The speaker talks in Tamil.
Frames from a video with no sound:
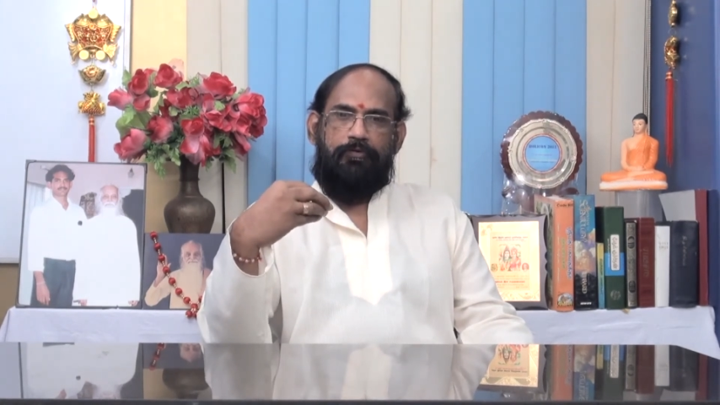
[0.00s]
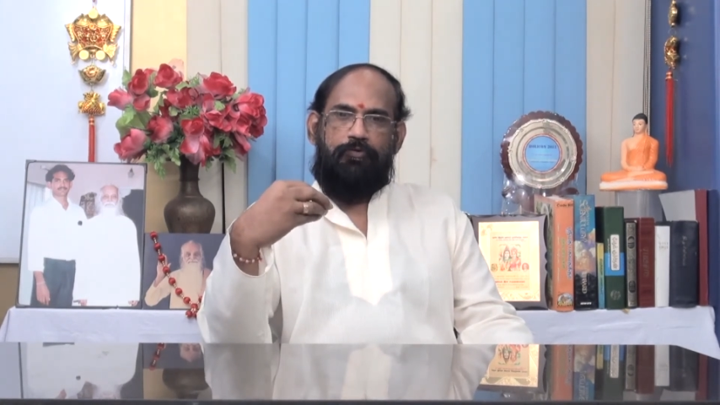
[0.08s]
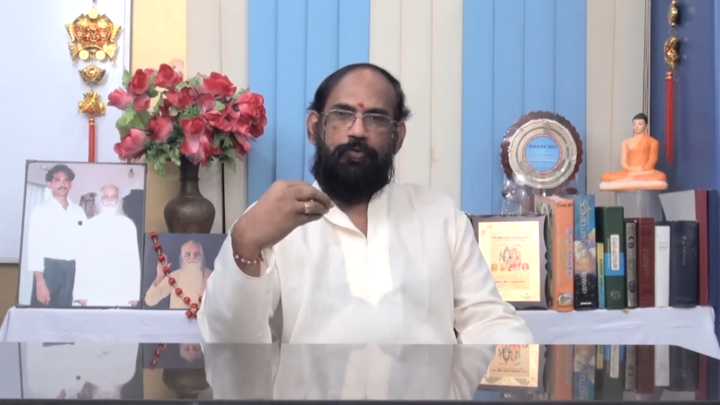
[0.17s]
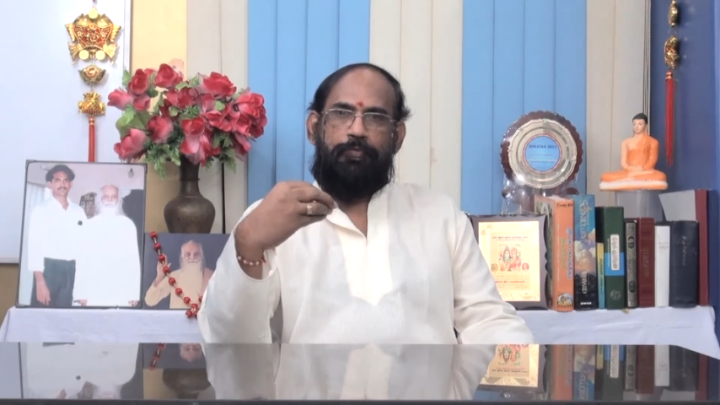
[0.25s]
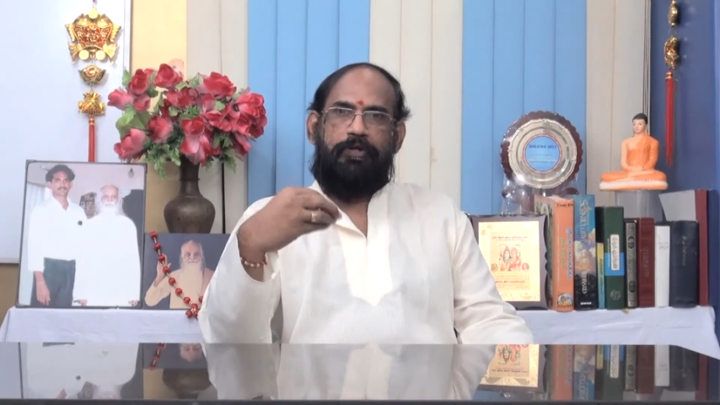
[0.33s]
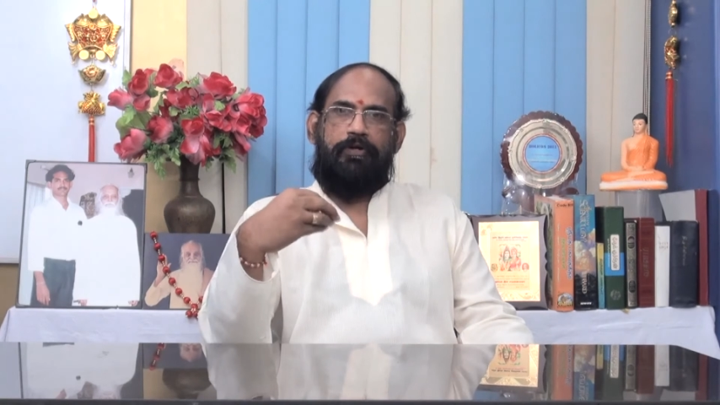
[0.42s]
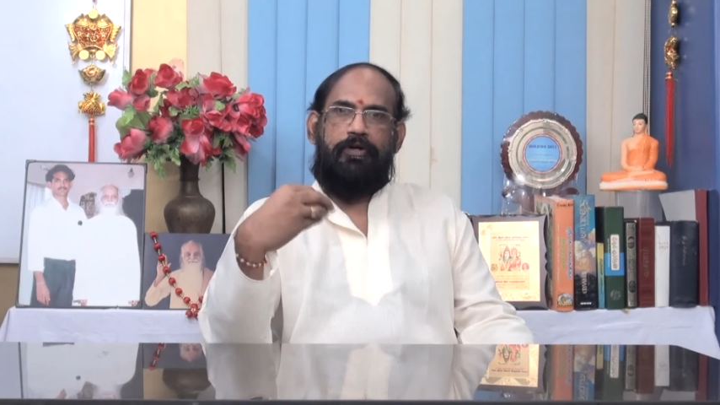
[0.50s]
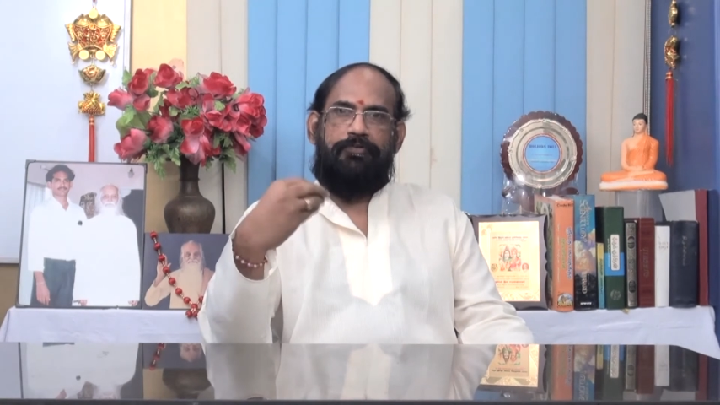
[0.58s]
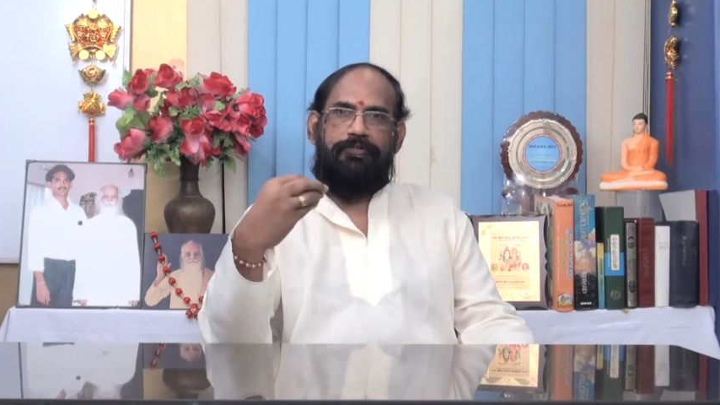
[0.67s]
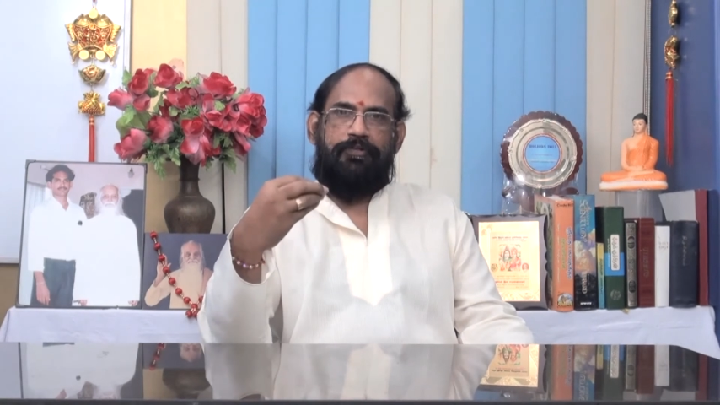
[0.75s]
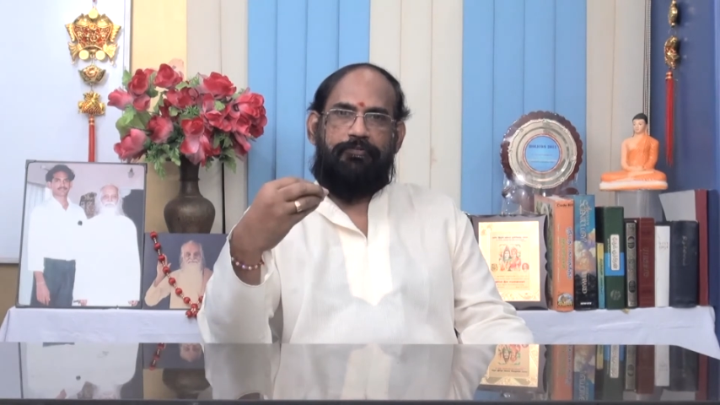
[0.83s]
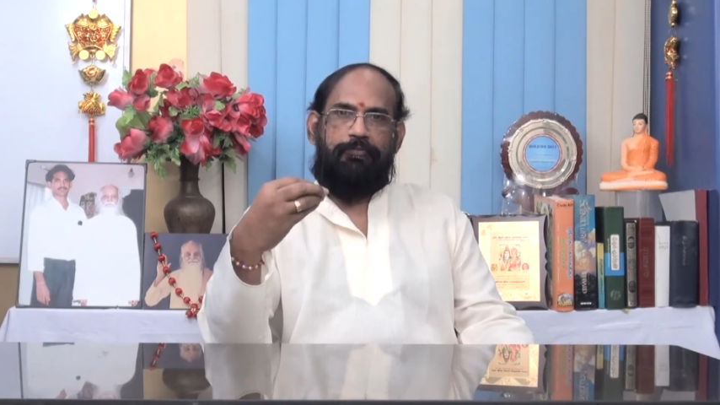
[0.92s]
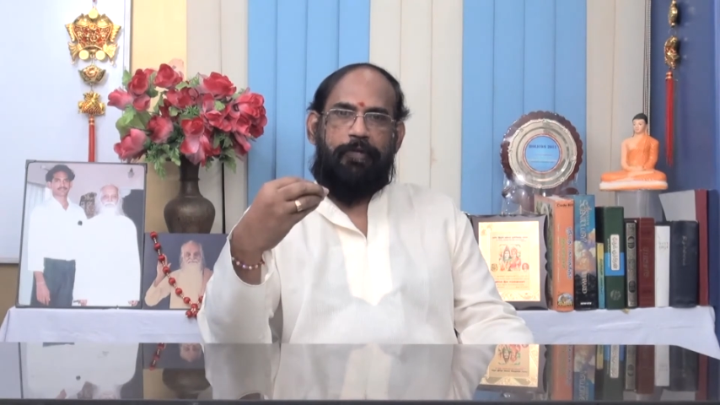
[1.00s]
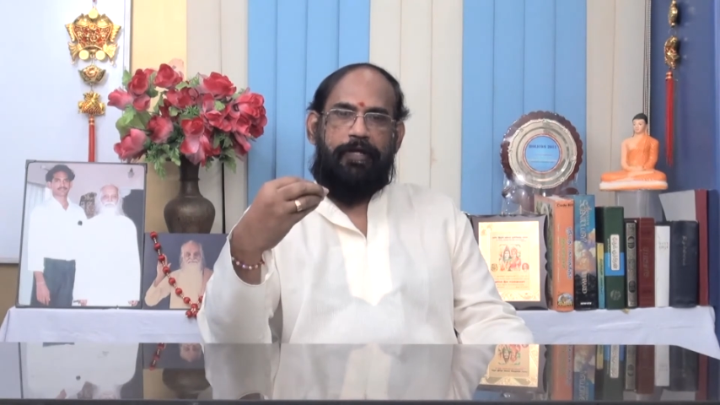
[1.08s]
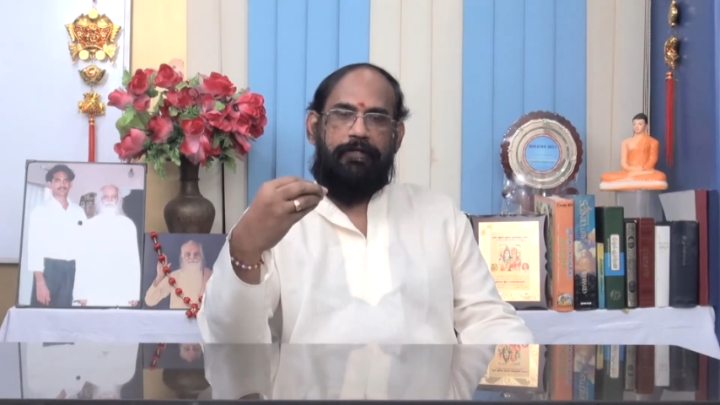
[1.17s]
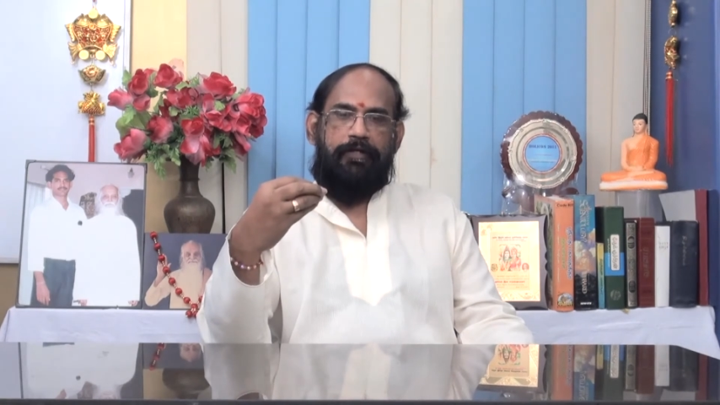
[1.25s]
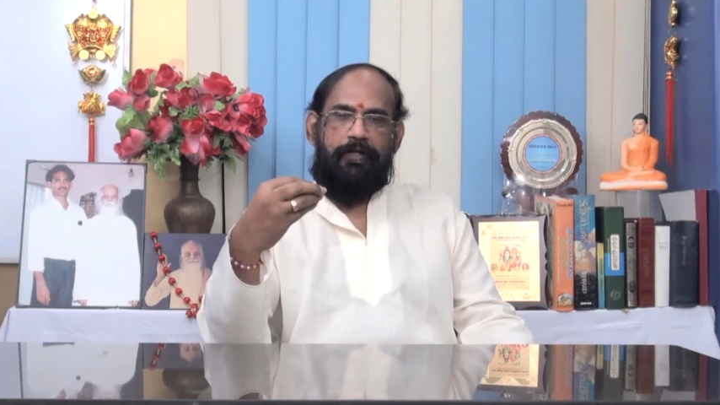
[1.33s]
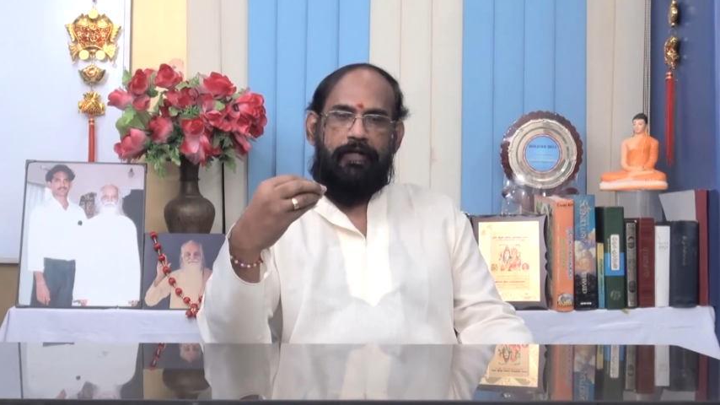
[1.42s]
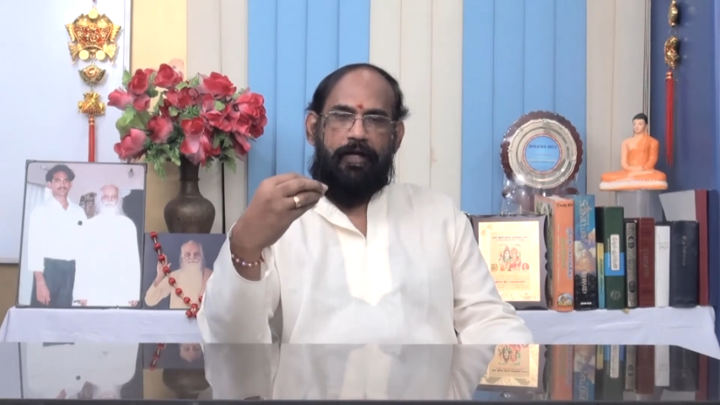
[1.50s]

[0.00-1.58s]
சூப்பர் கான்சியஸ் மைண்டு